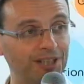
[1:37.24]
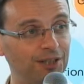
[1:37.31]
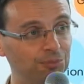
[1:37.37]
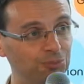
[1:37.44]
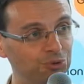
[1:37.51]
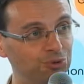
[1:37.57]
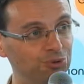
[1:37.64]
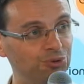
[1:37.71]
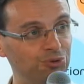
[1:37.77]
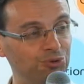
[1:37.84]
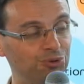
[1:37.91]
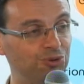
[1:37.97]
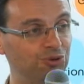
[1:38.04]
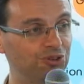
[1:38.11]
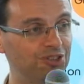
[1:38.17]
un peu du,
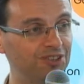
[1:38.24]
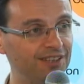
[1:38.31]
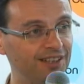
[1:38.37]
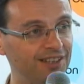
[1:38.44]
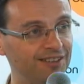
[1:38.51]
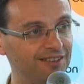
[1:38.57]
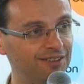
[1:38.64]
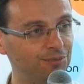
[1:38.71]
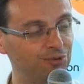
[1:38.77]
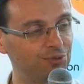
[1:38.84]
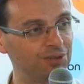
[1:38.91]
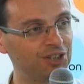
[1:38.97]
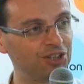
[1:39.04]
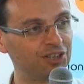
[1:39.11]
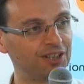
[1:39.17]
logiciel,
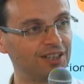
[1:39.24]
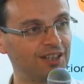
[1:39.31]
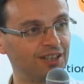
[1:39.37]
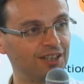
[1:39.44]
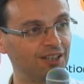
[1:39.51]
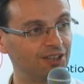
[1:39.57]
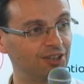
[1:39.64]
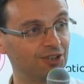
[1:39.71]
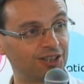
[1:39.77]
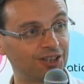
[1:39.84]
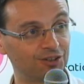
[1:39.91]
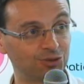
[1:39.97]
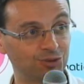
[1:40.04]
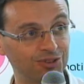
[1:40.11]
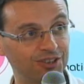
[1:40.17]
EasyPublish. Euh, quelles
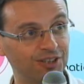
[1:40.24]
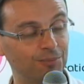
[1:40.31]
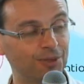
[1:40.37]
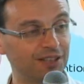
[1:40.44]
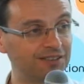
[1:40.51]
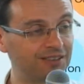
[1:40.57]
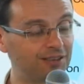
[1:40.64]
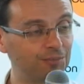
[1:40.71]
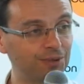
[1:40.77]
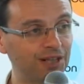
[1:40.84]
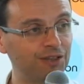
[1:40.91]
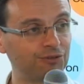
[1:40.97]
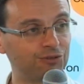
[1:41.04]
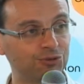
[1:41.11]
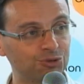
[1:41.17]
sont ses principales
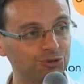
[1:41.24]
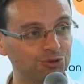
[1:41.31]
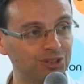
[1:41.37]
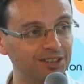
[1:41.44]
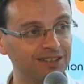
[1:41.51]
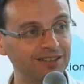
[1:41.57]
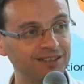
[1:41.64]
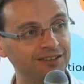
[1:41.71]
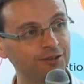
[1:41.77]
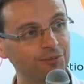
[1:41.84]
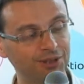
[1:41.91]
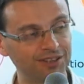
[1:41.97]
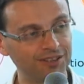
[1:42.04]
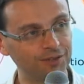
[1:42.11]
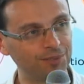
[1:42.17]
fonctionnalités, ses
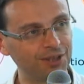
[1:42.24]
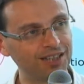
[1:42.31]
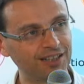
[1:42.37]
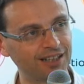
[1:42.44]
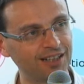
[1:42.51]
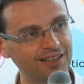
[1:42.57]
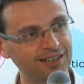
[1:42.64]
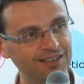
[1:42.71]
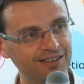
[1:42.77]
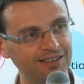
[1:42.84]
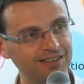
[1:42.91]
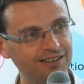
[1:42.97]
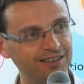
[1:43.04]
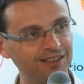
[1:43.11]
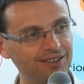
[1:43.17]
principales
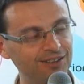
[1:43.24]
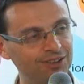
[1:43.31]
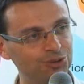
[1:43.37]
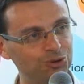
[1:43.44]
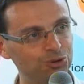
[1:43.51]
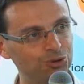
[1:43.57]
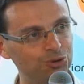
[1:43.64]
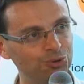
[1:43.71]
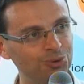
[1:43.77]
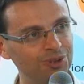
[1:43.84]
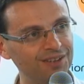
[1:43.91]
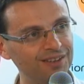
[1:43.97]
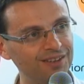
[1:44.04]
caractéristiques euh, aujourd'hui